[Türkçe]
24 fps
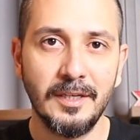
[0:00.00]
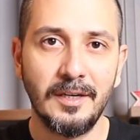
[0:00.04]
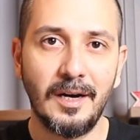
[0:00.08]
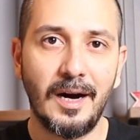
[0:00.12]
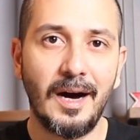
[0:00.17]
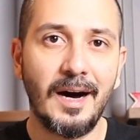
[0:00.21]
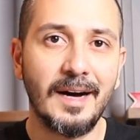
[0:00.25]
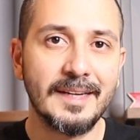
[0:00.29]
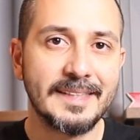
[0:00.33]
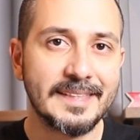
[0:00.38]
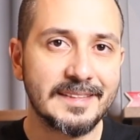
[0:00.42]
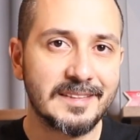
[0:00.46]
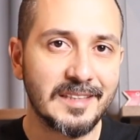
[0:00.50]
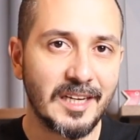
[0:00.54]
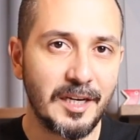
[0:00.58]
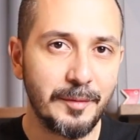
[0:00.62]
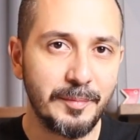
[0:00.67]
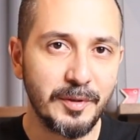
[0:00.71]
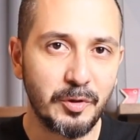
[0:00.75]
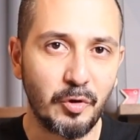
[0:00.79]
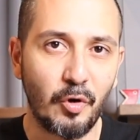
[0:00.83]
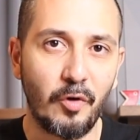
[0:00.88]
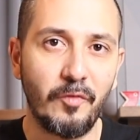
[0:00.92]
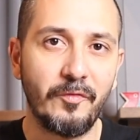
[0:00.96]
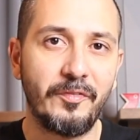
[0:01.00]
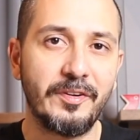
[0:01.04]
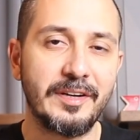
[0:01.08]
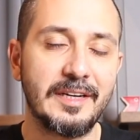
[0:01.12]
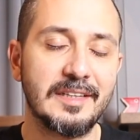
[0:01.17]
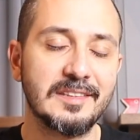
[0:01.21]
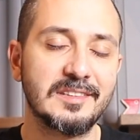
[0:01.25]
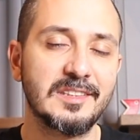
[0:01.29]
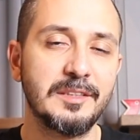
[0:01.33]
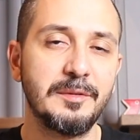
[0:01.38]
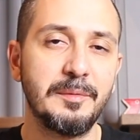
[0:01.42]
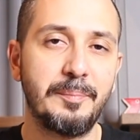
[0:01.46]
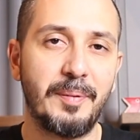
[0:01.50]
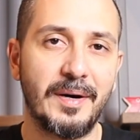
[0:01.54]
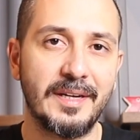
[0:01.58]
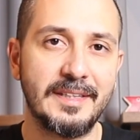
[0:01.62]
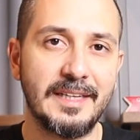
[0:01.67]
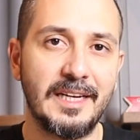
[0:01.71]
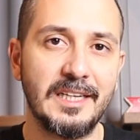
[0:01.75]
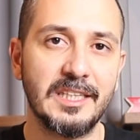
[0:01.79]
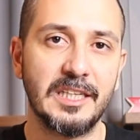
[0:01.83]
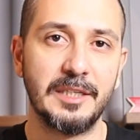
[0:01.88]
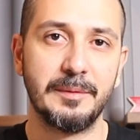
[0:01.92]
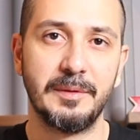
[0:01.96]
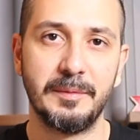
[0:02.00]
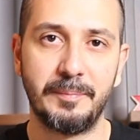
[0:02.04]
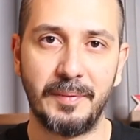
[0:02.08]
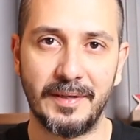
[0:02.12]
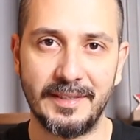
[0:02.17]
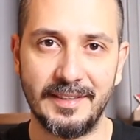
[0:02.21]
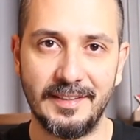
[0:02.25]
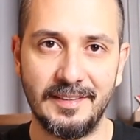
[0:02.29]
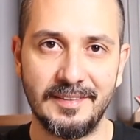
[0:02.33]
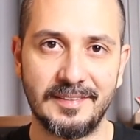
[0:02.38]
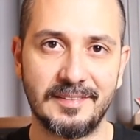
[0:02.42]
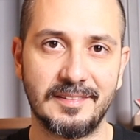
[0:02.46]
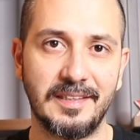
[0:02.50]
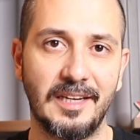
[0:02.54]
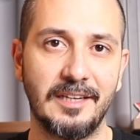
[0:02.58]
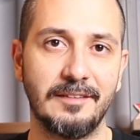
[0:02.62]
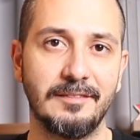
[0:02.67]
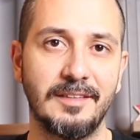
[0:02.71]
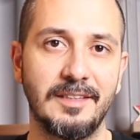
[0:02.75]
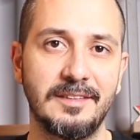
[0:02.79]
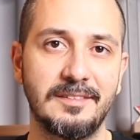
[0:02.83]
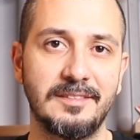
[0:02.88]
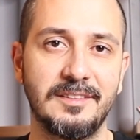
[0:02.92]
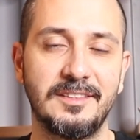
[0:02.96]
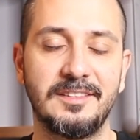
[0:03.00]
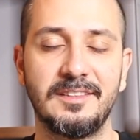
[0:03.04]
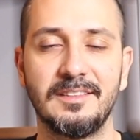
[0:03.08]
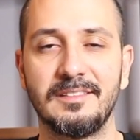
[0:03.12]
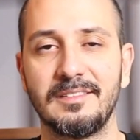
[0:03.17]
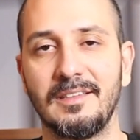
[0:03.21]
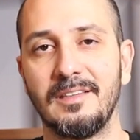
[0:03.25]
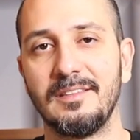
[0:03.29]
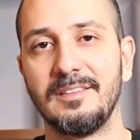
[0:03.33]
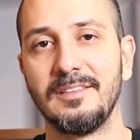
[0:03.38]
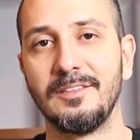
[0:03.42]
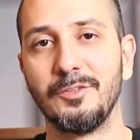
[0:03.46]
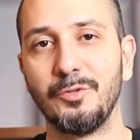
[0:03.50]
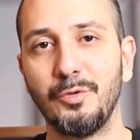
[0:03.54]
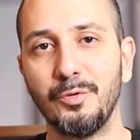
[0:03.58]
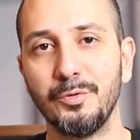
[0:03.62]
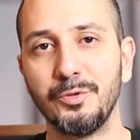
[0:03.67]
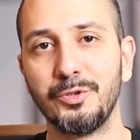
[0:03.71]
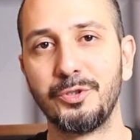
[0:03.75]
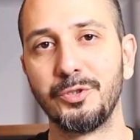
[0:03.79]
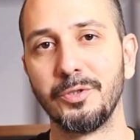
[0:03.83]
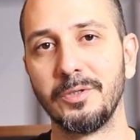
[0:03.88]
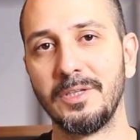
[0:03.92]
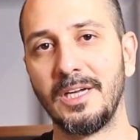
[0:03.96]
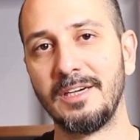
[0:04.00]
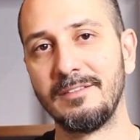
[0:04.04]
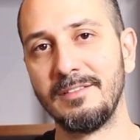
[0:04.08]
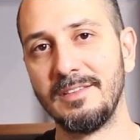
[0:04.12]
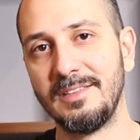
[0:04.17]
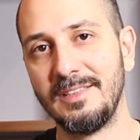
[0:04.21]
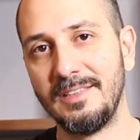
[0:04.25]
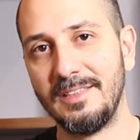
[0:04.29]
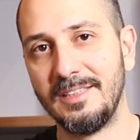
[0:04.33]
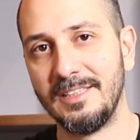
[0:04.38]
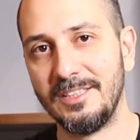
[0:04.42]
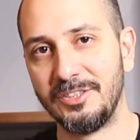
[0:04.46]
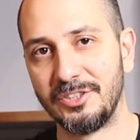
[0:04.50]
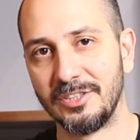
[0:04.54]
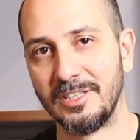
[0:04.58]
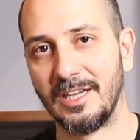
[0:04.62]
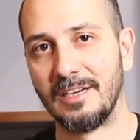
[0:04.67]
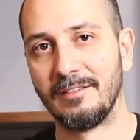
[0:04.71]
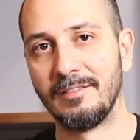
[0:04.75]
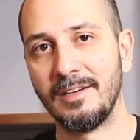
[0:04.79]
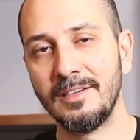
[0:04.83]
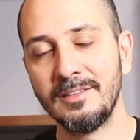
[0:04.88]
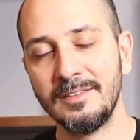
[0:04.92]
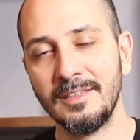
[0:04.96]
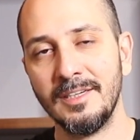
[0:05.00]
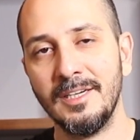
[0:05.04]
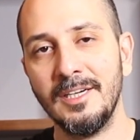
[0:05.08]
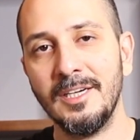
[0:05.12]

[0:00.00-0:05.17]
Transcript: Adeta bir konferansta bir panel gibi panelistler var. İşte sahnede konuşuyorlar ve dinleyiciler var.